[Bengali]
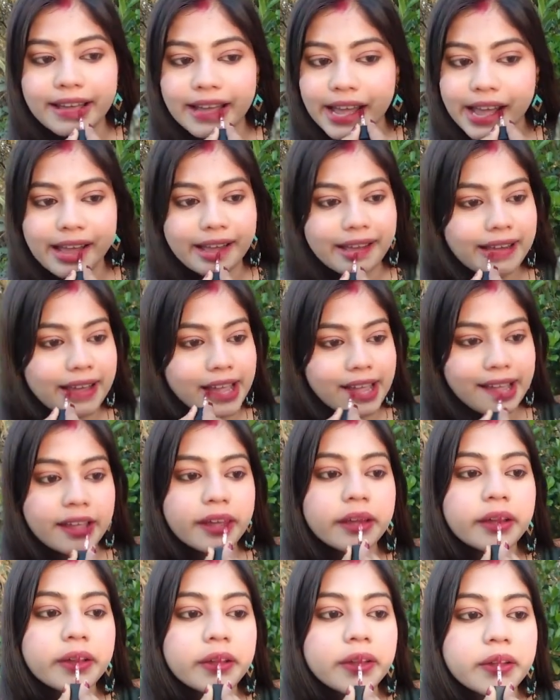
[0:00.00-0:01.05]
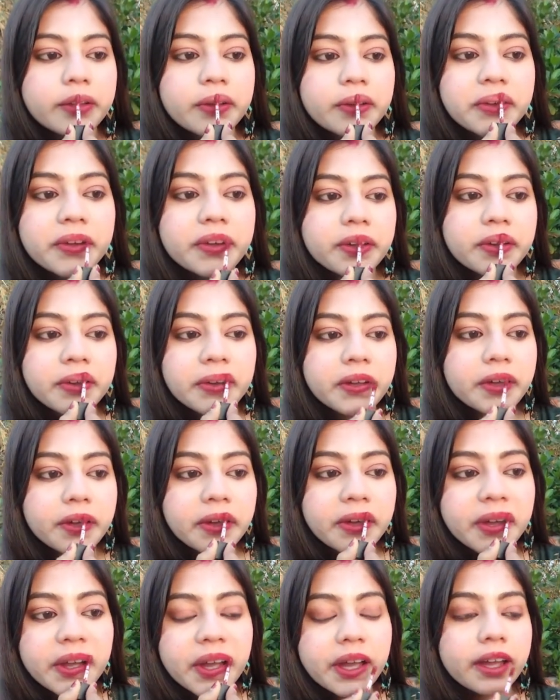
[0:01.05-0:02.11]
পাউডারি ম্যাট
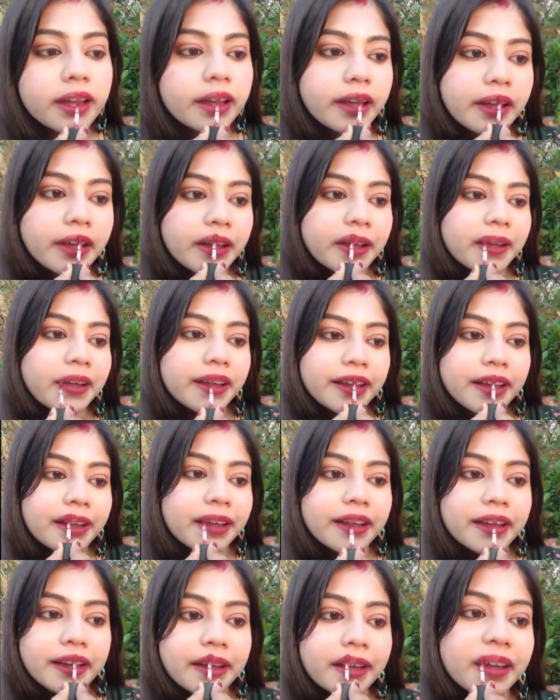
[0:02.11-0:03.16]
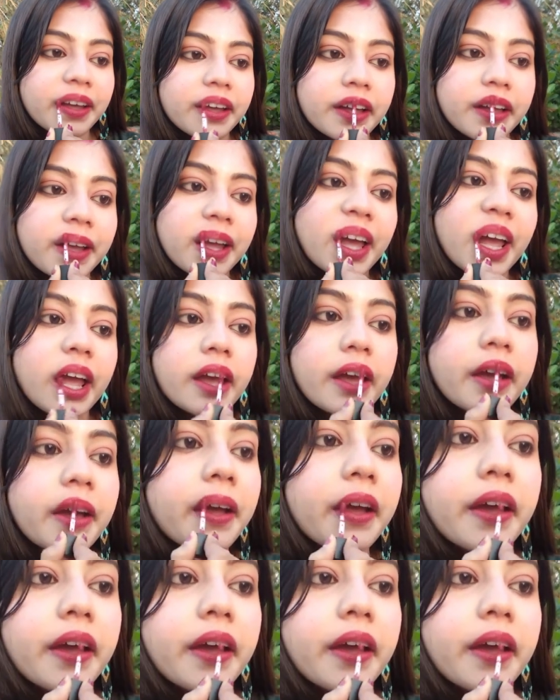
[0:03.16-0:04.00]
ট্রান্সফার প্রুফ স্মাচ প্রুফ